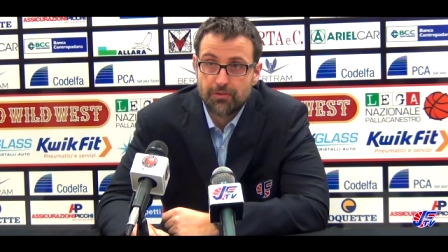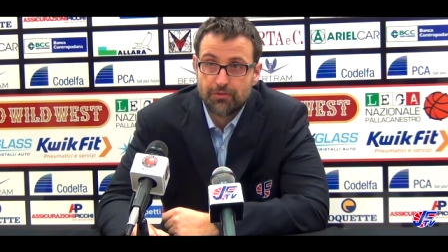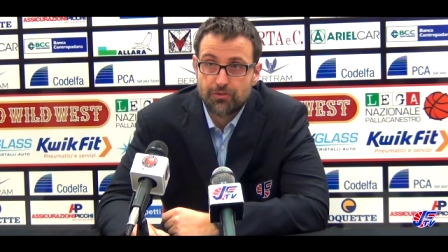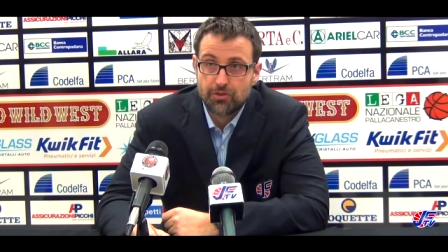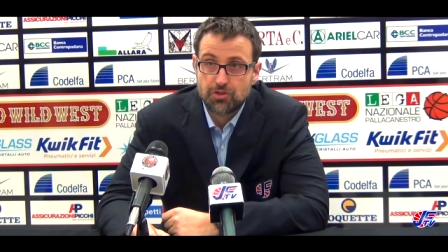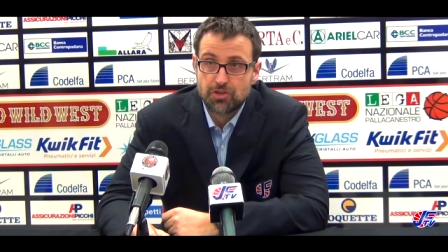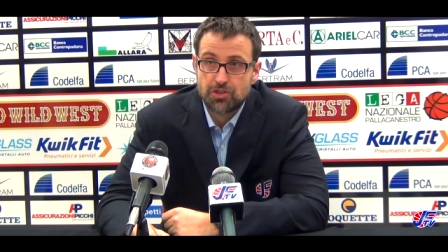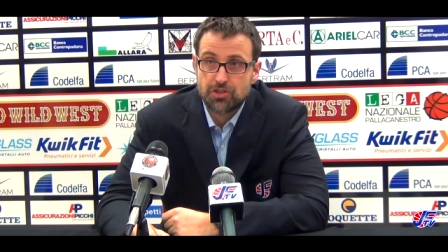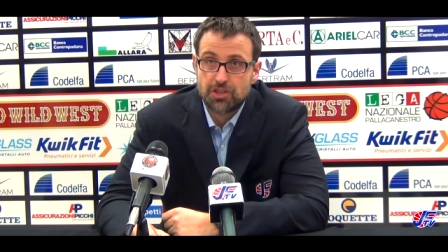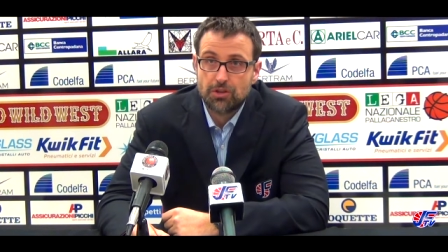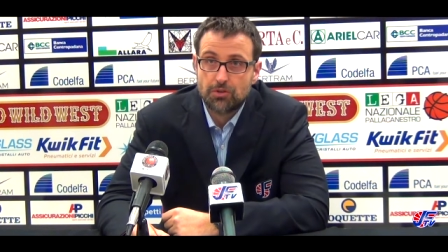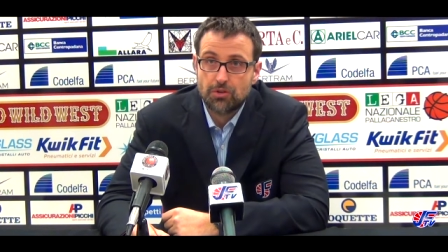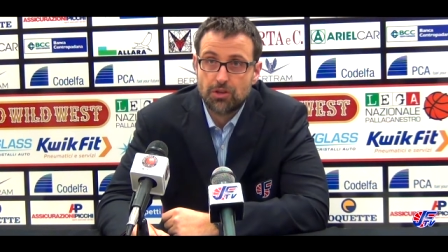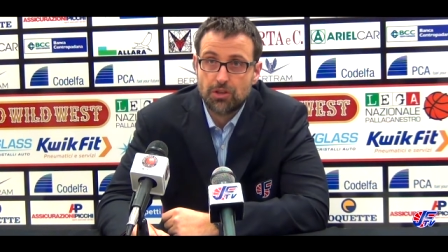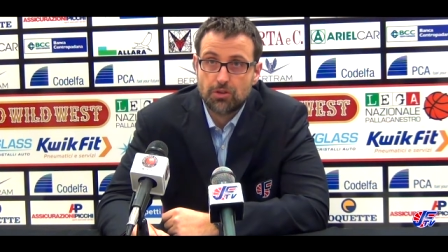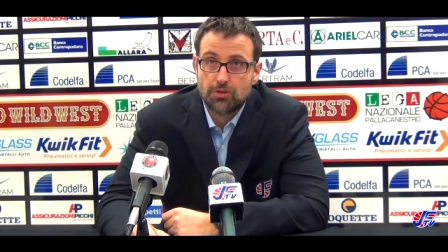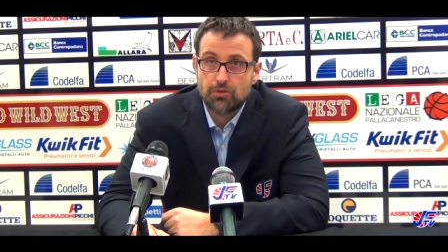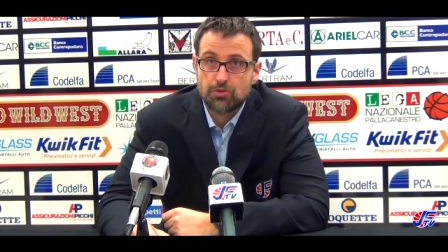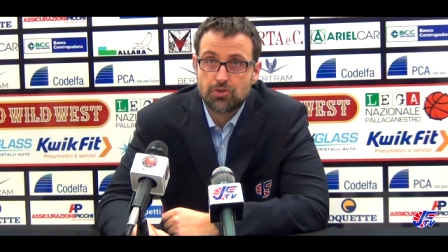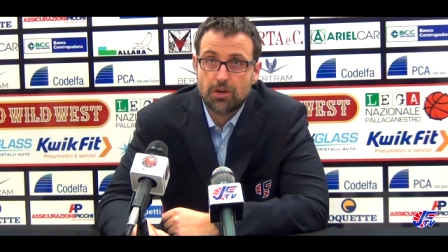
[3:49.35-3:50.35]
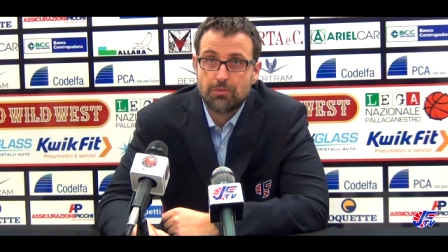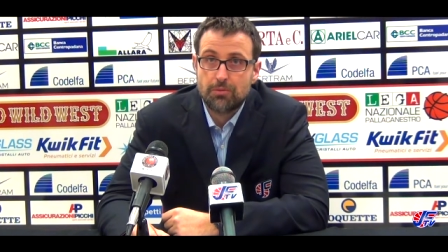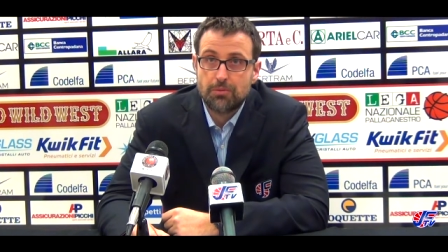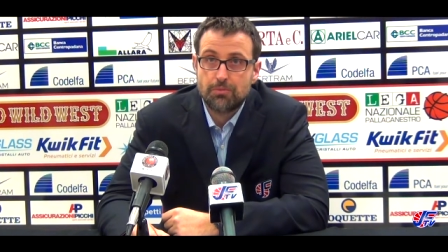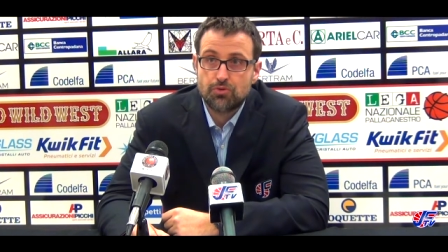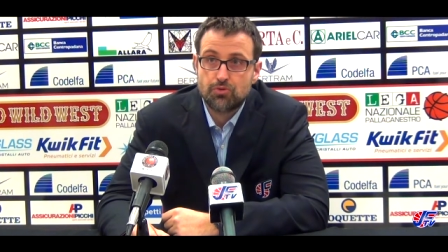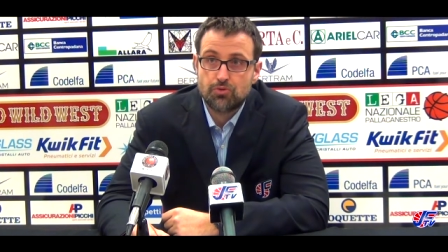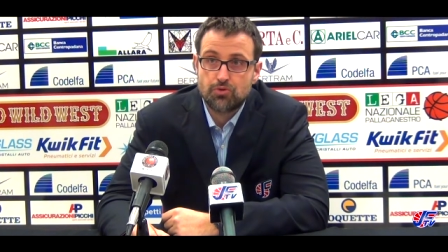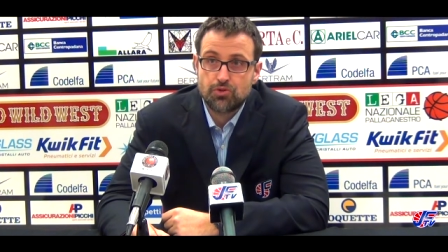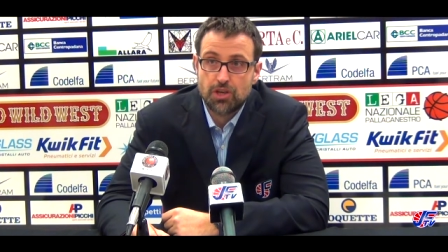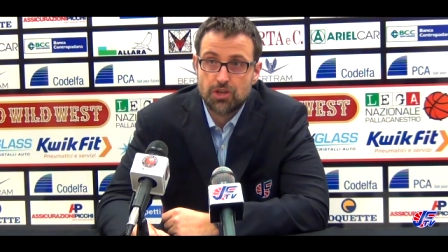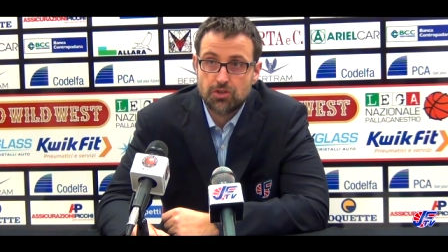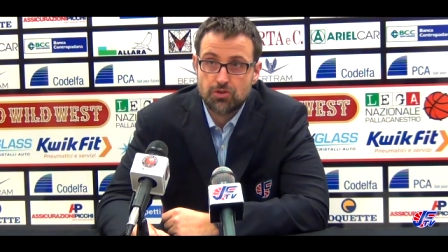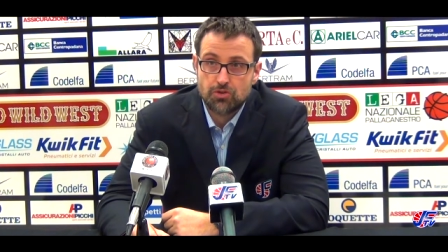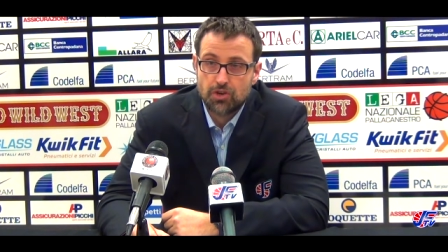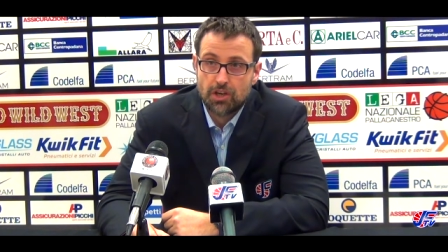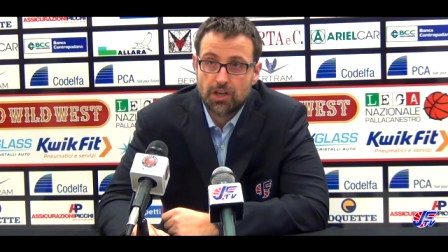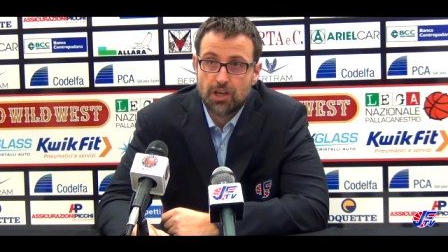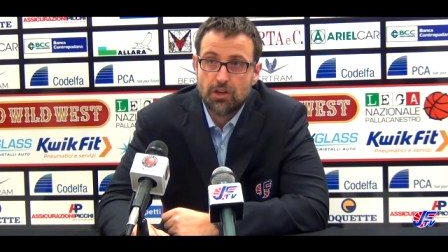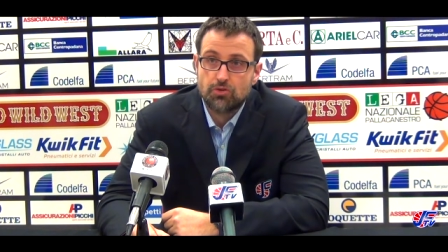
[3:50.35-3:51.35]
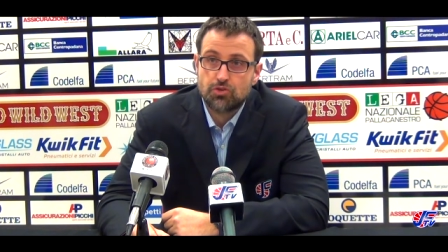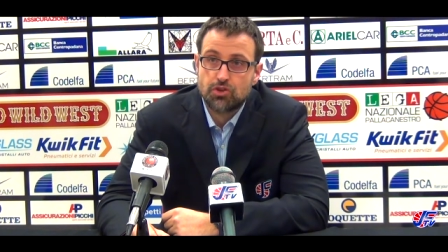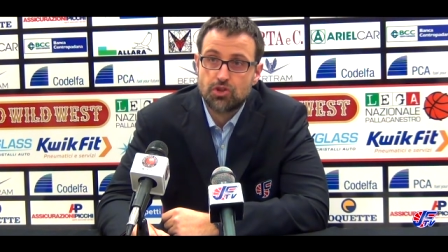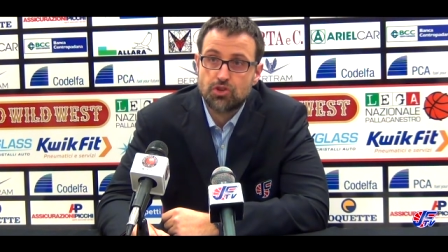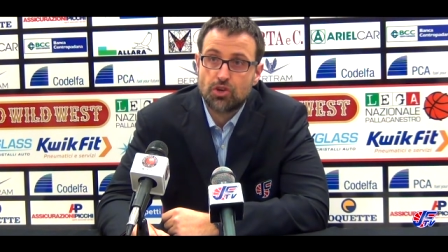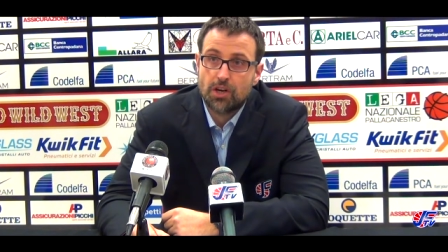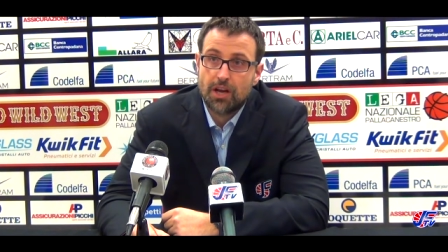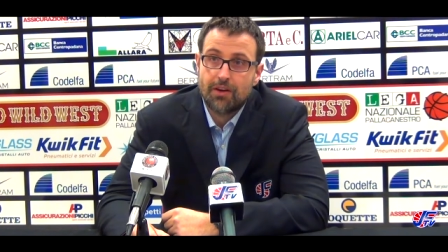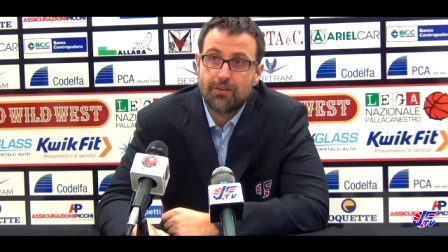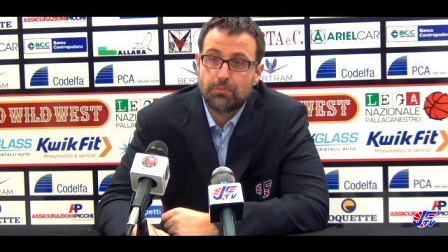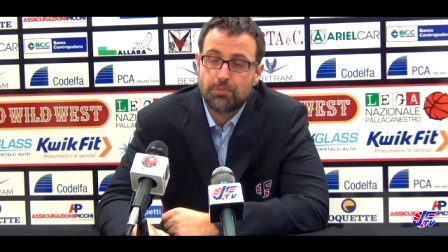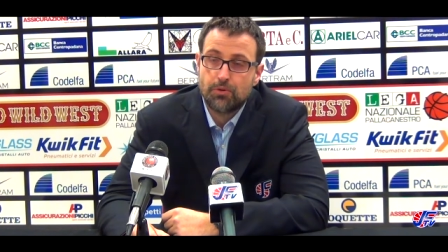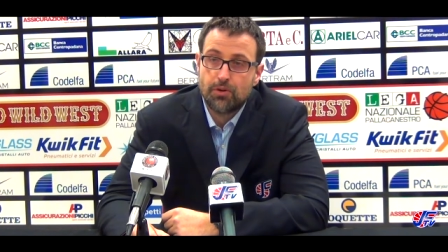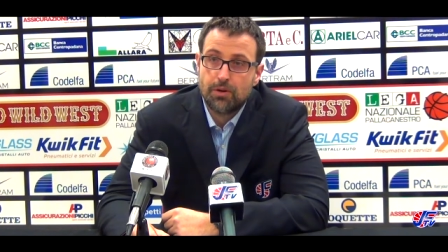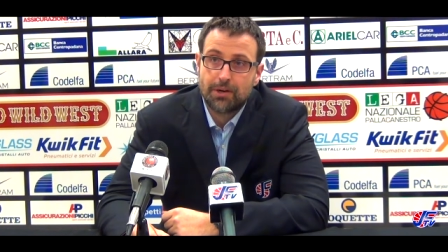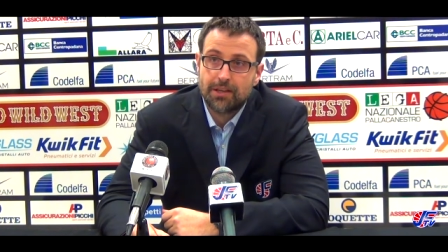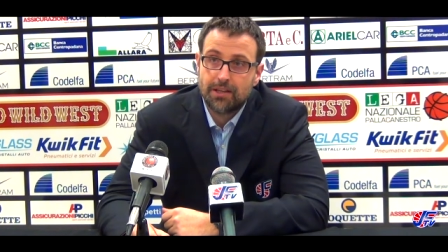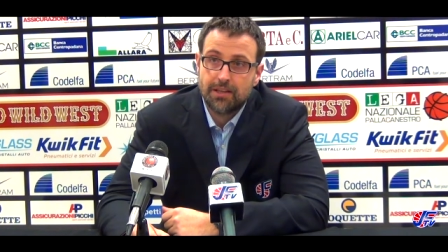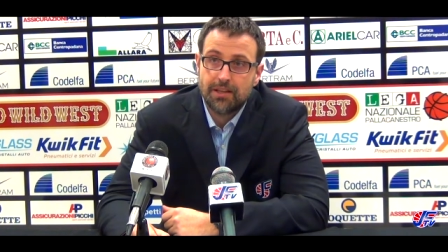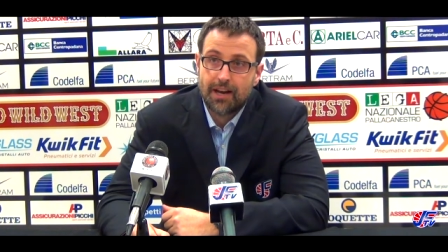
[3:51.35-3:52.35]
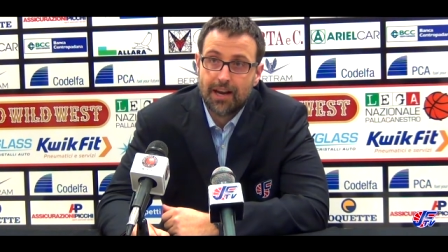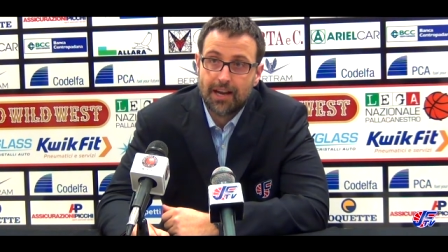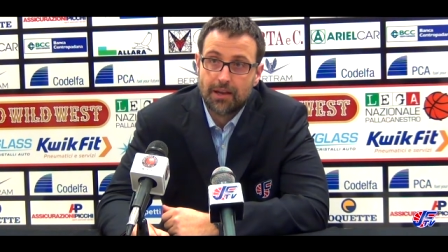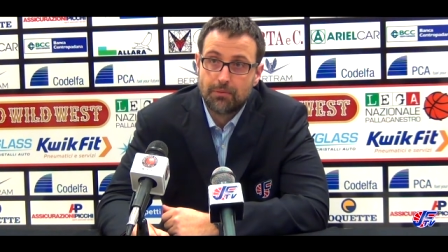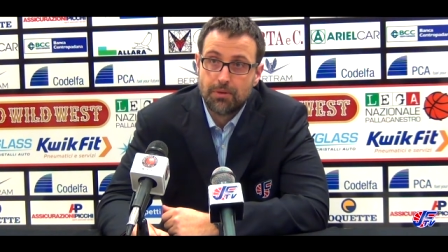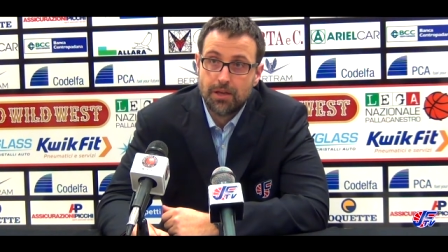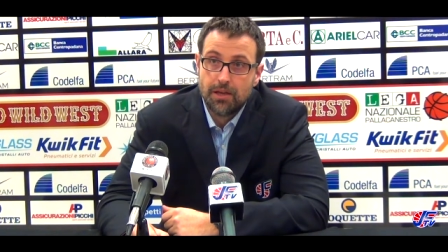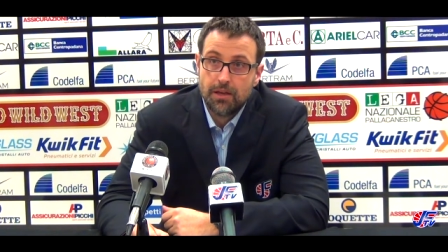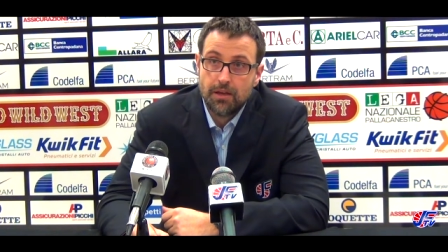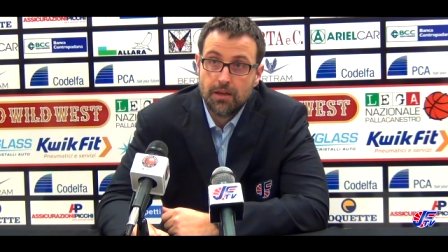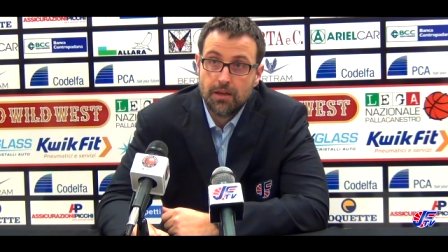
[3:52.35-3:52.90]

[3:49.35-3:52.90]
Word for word: fosse stato detto che non sarebbe più successo, cioè che non si giocava più le partite di rugby